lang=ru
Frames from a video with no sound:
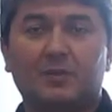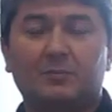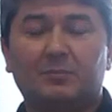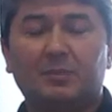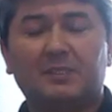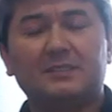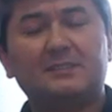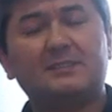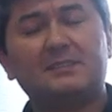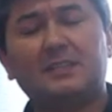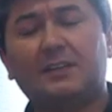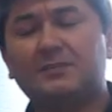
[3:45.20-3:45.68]

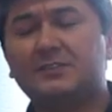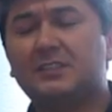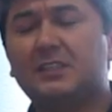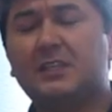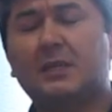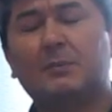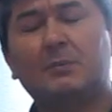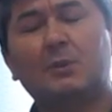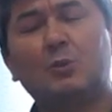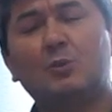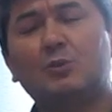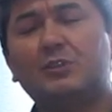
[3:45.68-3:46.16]
Представьте
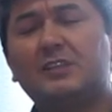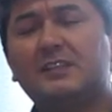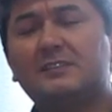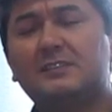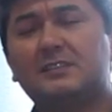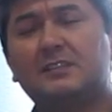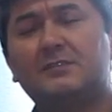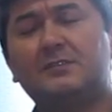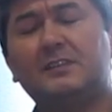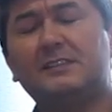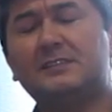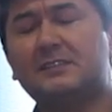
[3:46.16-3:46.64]
на минуту,
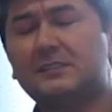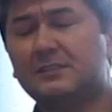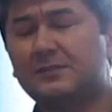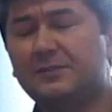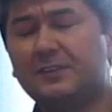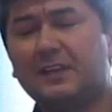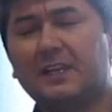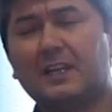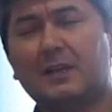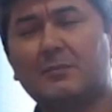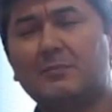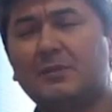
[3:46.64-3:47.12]
если весь
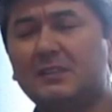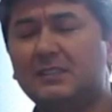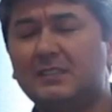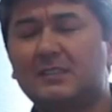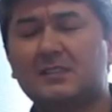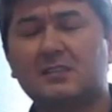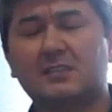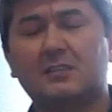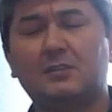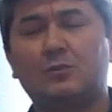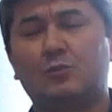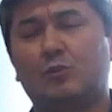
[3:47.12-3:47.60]
сфера
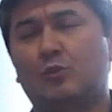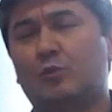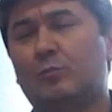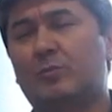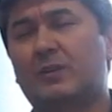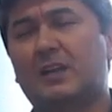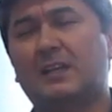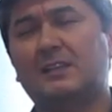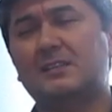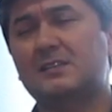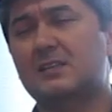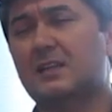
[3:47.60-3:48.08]
медицины
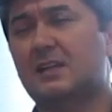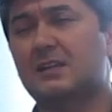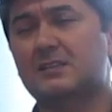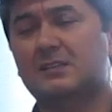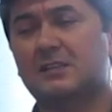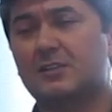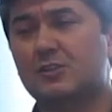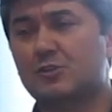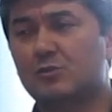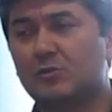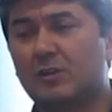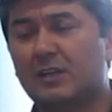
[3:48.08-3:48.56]
убрать,
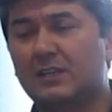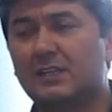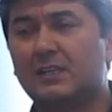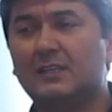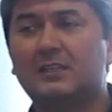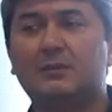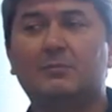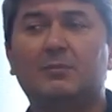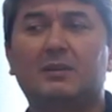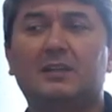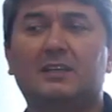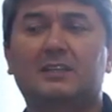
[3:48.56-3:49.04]
сказать, что она
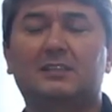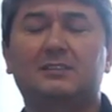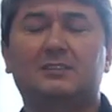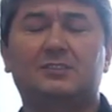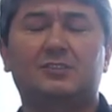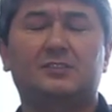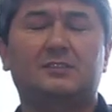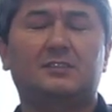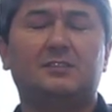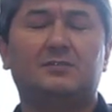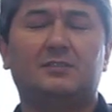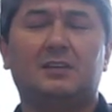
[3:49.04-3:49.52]
не
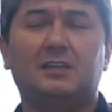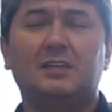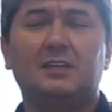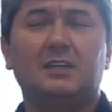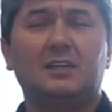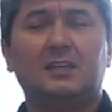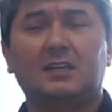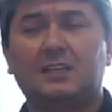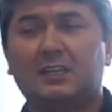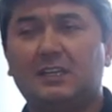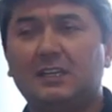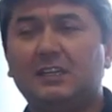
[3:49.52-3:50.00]
благочестивая.
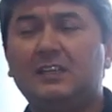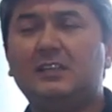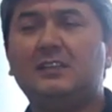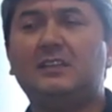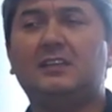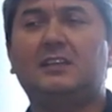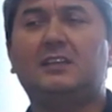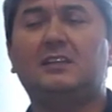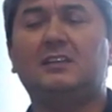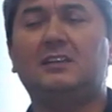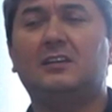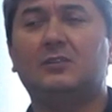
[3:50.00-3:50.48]

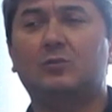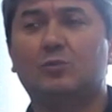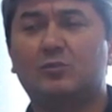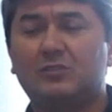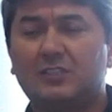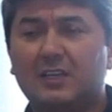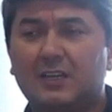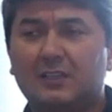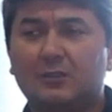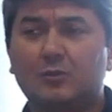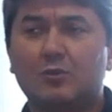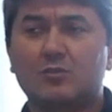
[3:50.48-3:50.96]
Клиники нету,
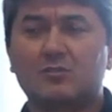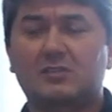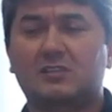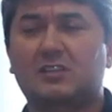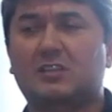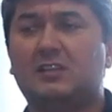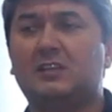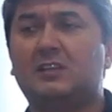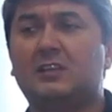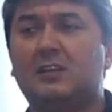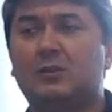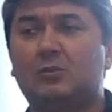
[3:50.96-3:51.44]

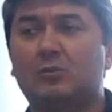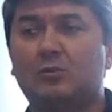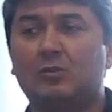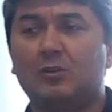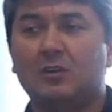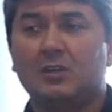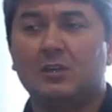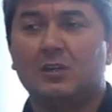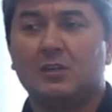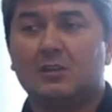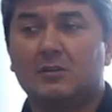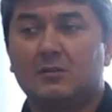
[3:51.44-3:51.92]
диагностики
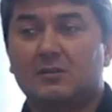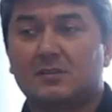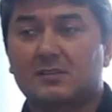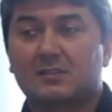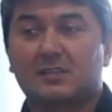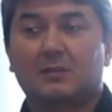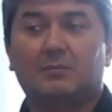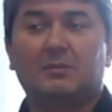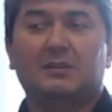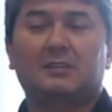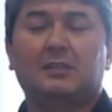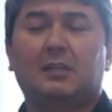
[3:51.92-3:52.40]
нету,
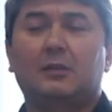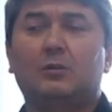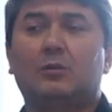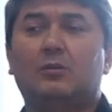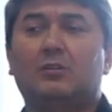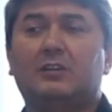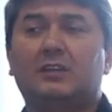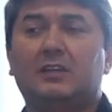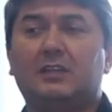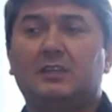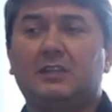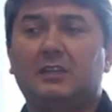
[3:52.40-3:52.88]

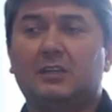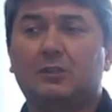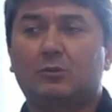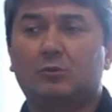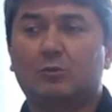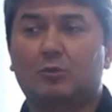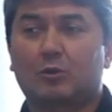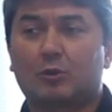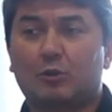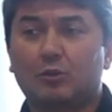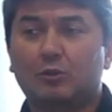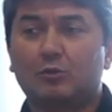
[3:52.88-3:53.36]
стоматологии
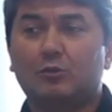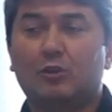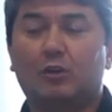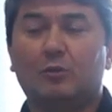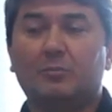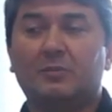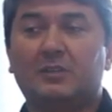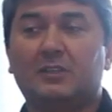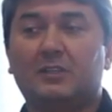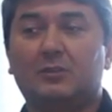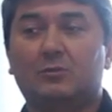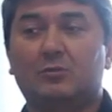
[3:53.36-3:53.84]
нету,
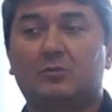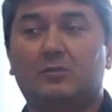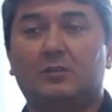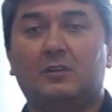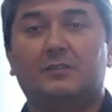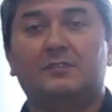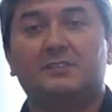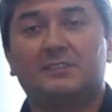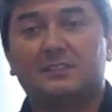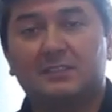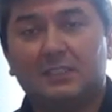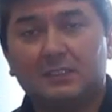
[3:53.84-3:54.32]
роддоме нету.
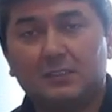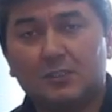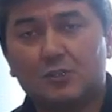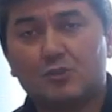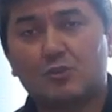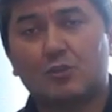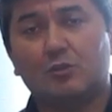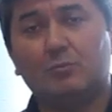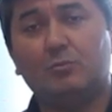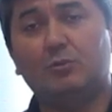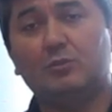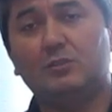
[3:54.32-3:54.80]
Э, вы знаете,
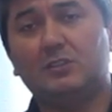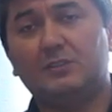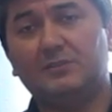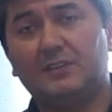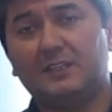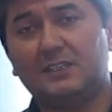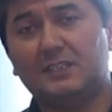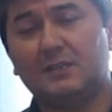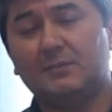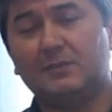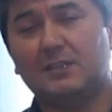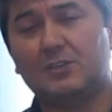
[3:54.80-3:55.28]
что будет в
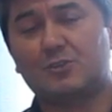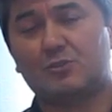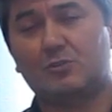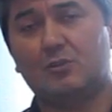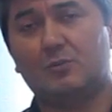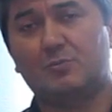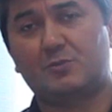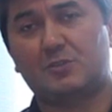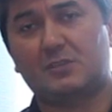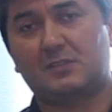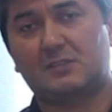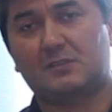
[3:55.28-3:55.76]
этом наше
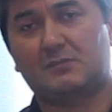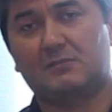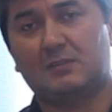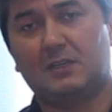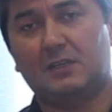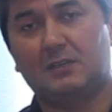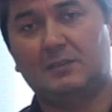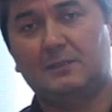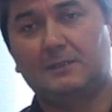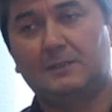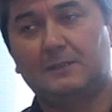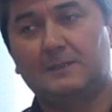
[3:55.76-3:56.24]

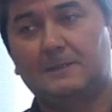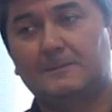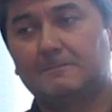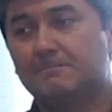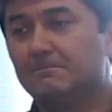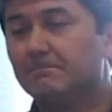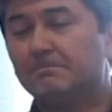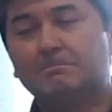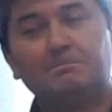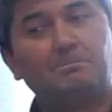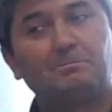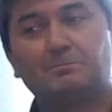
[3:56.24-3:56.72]
общество?
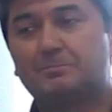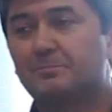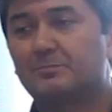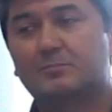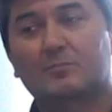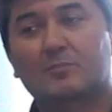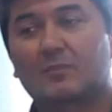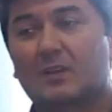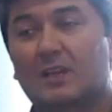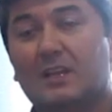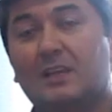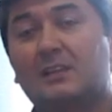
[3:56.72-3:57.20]

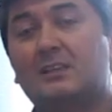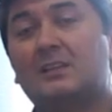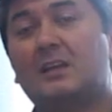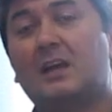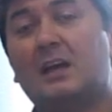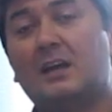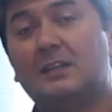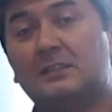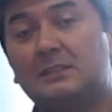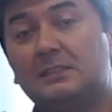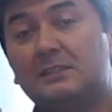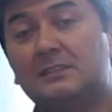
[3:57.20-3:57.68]

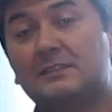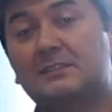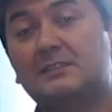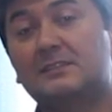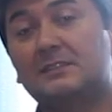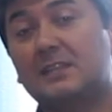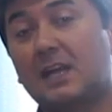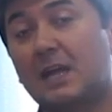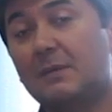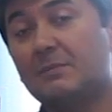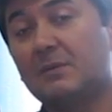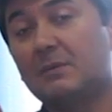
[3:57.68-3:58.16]
Это один из
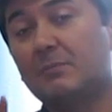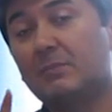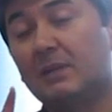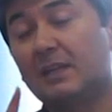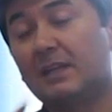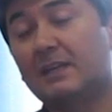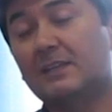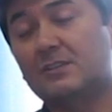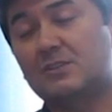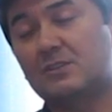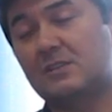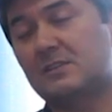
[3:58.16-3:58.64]
самых
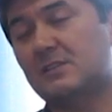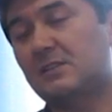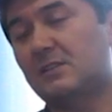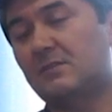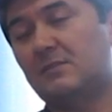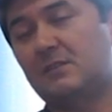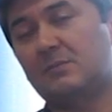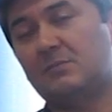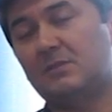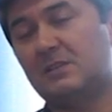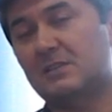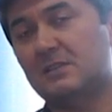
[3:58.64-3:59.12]

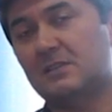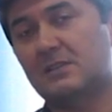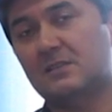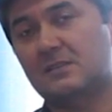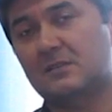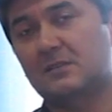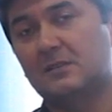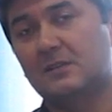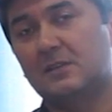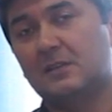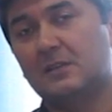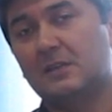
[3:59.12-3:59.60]
благочестивых
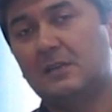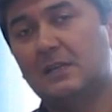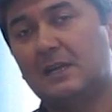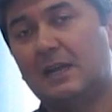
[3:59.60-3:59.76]
бизнес.